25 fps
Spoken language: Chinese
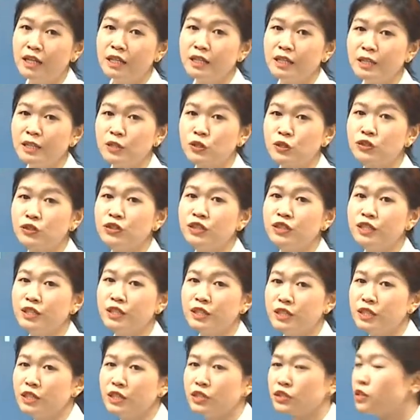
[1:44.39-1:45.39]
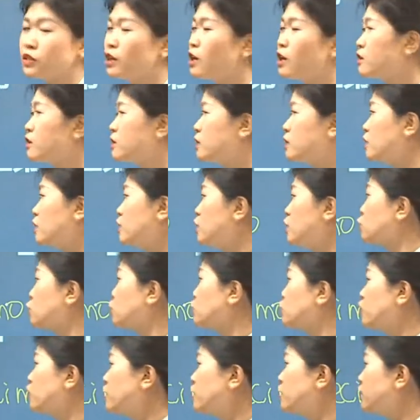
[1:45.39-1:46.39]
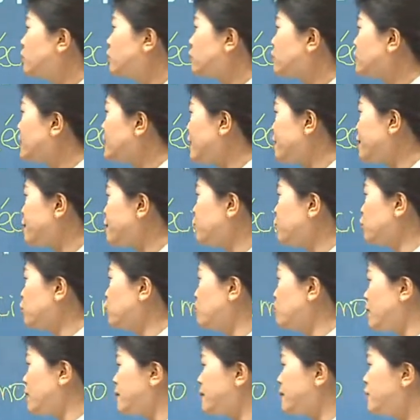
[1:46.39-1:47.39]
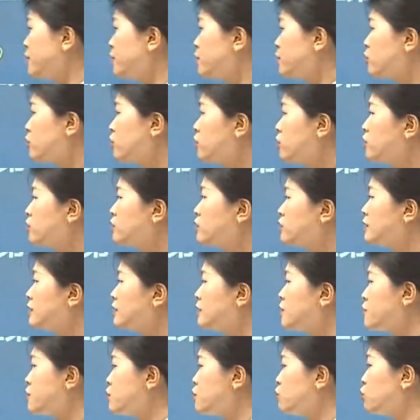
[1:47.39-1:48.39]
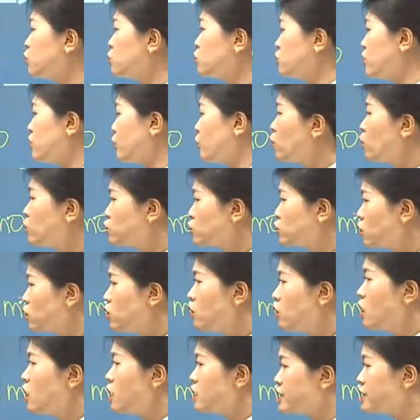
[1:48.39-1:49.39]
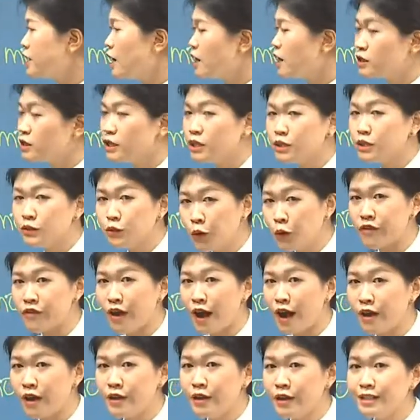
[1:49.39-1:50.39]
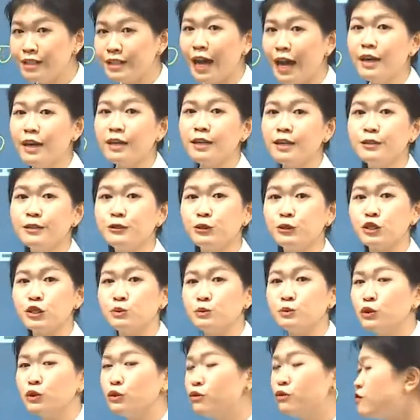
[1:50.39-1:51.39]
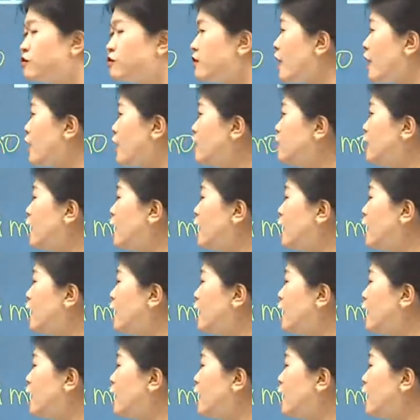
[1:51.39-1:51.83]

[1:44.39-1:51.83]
第十一和第十二呢，除了有 decimo primo e r 和 decimo segundo 这样这个用法，它还可以有什么用法？